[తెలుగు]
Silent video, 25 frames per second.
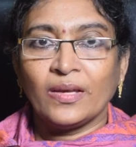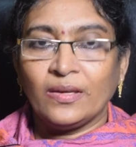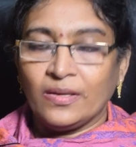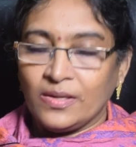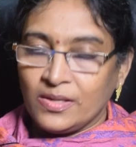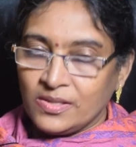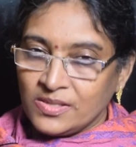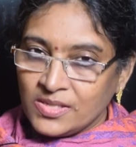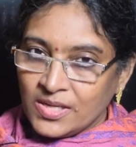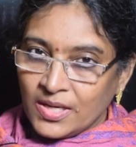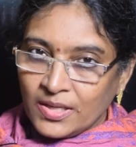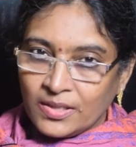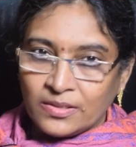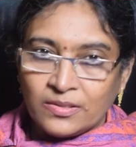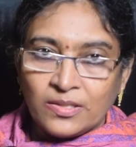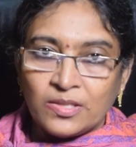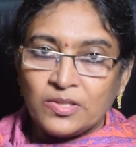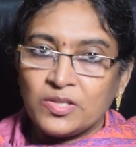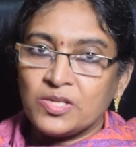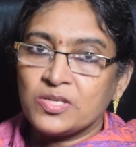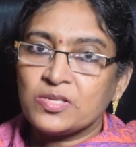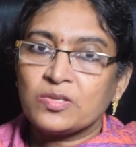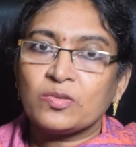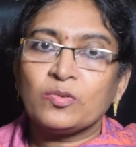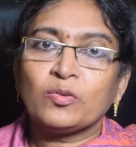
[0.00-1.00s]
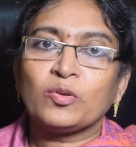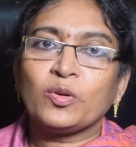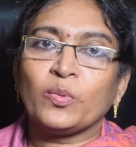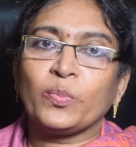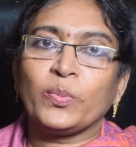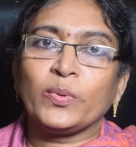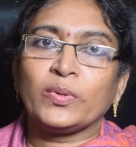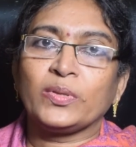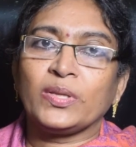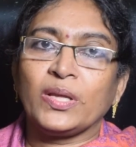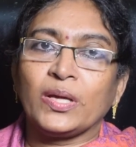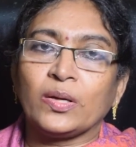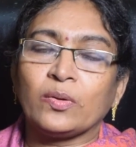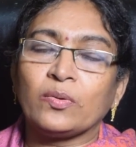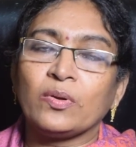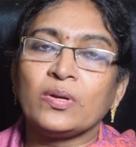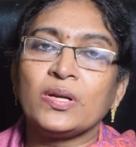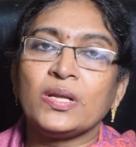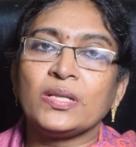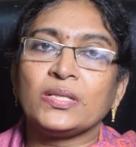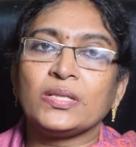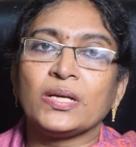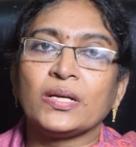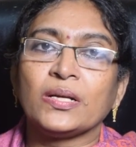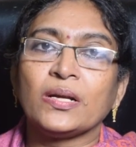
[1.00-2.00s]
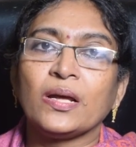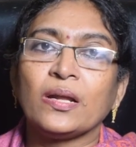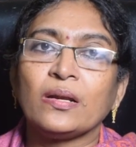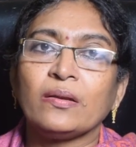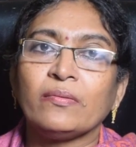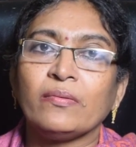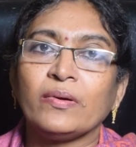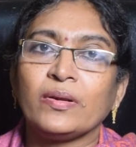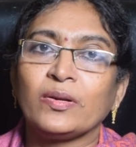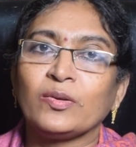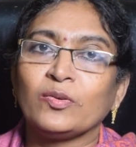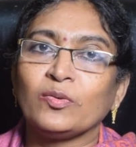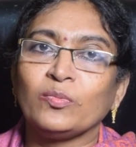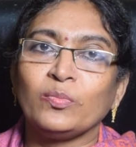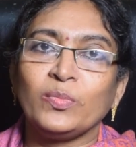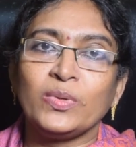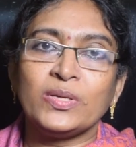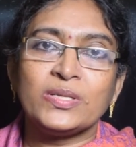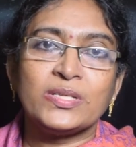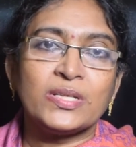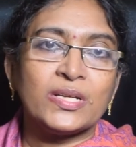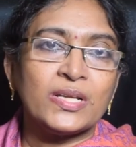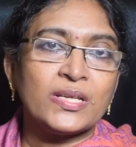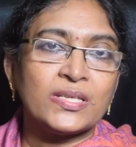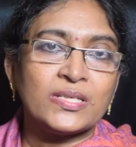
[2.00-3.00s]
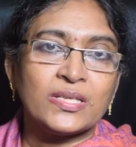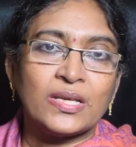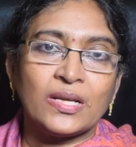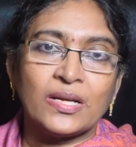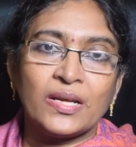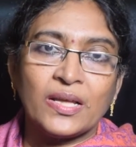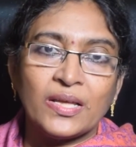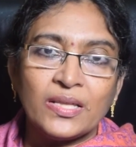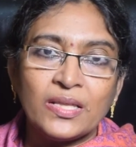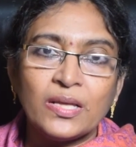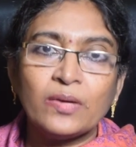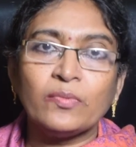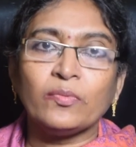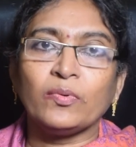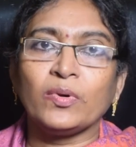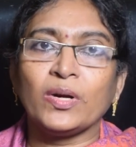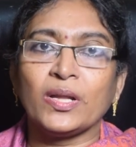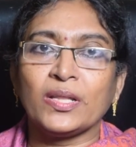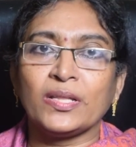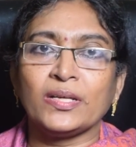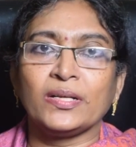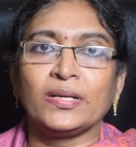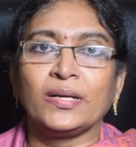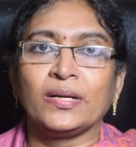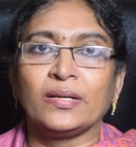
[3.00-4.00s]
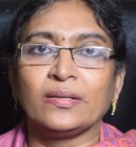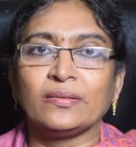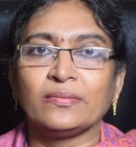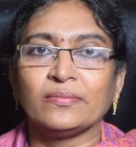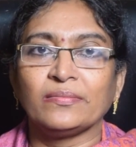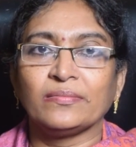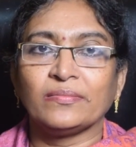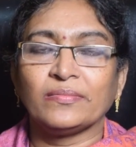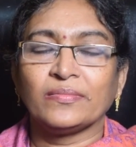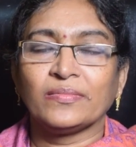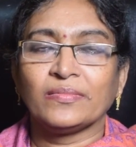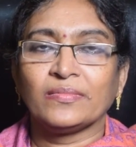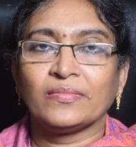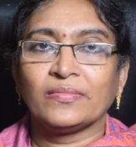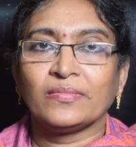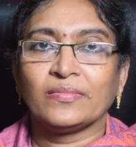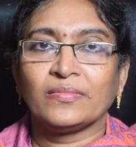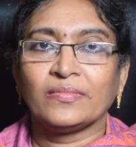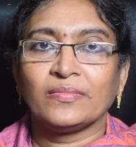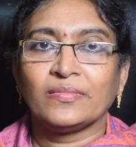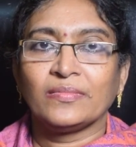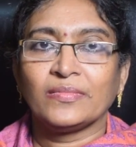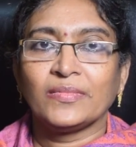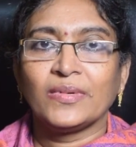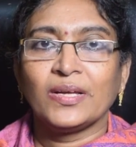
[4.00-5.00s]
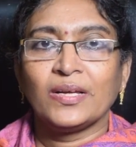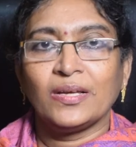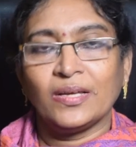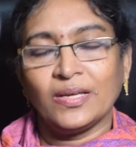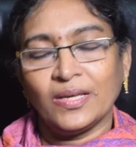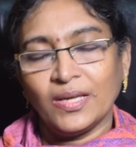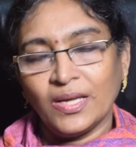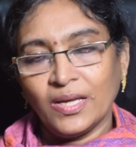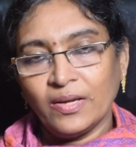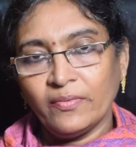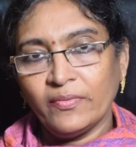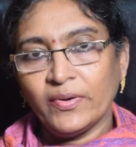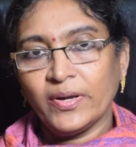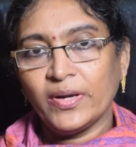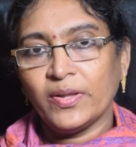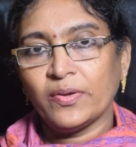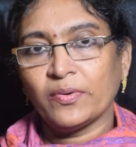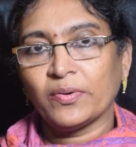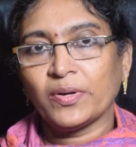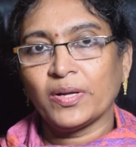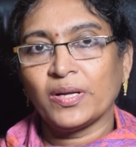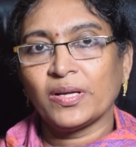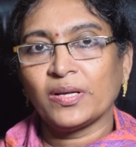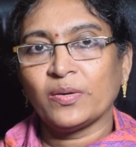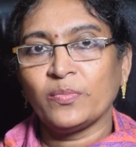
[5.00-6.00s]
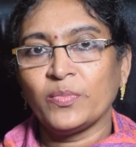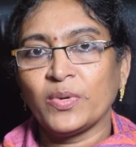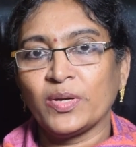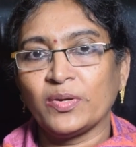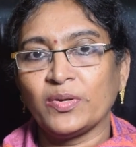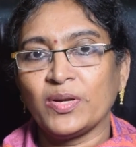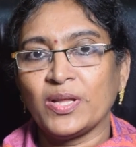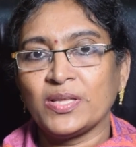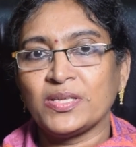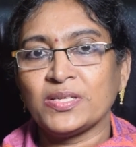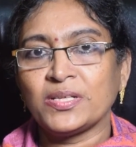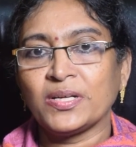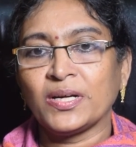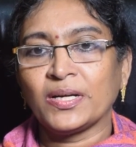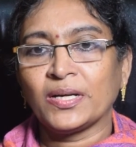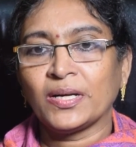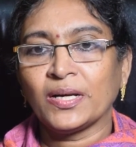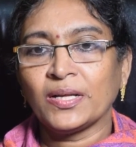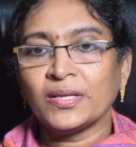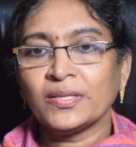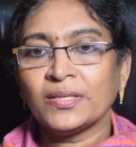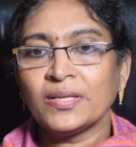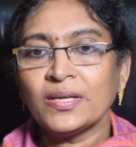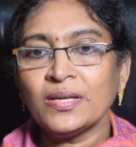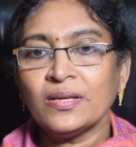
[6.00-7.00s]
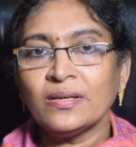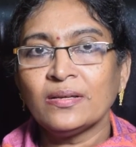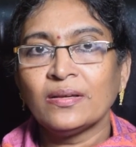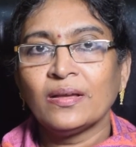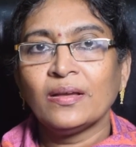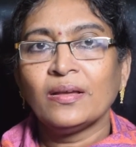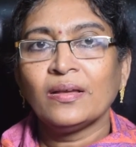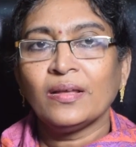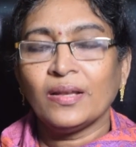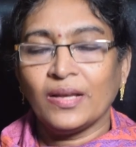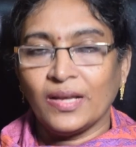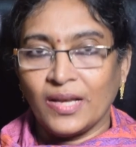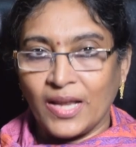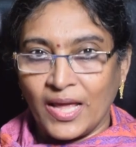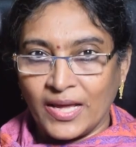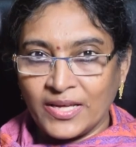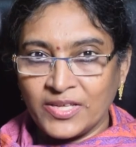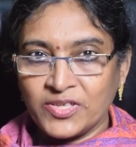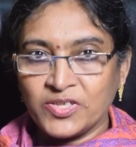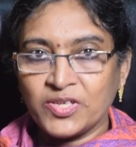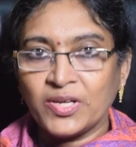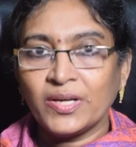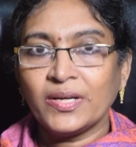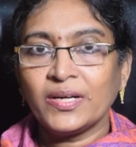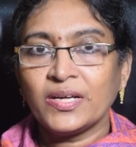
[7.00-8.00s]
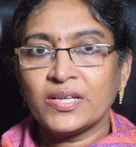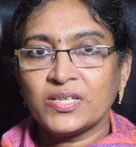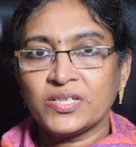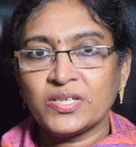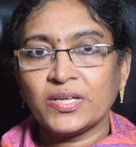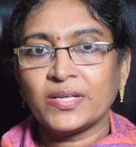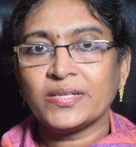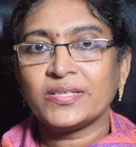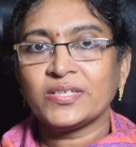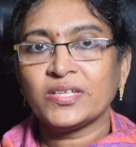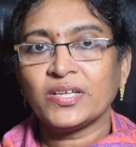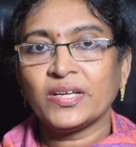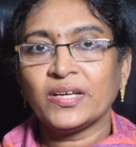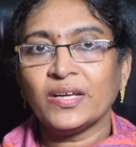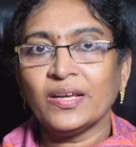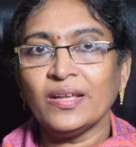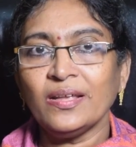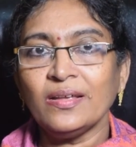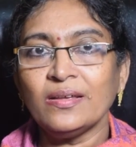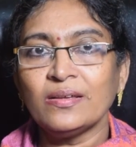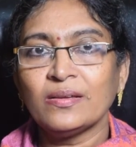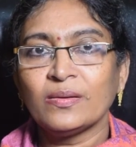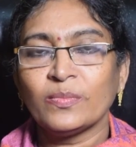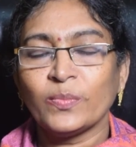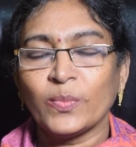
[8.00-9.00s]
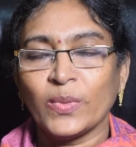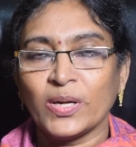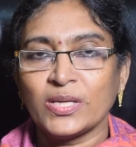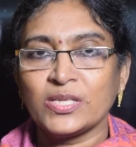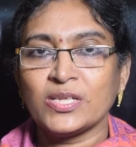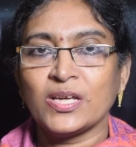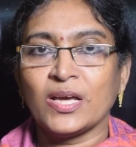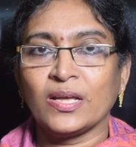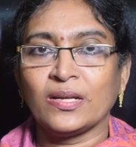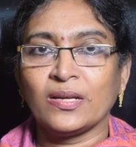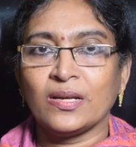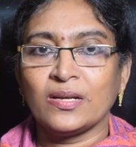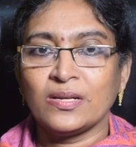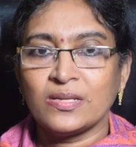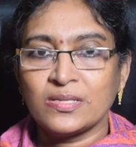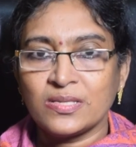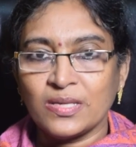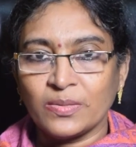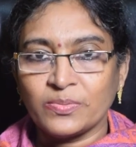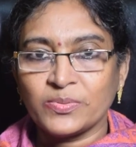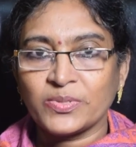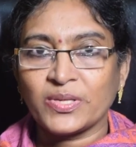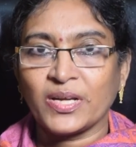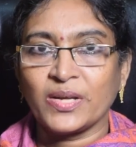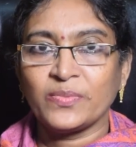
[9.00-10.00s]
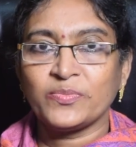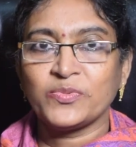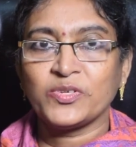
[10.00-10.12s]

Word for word: ఈ జాగ్రత్త తీసుకోకపోతే కొన్ని తరాల వరకు బిజినెస్ అనేదే ఉండదండి ఈ వీడియో కనుక మీకు నచ్చినట్లయితే లైక్ చేయండి షేర్ చేయండి మా ఛానల్ని సబ్స్క్రైబ్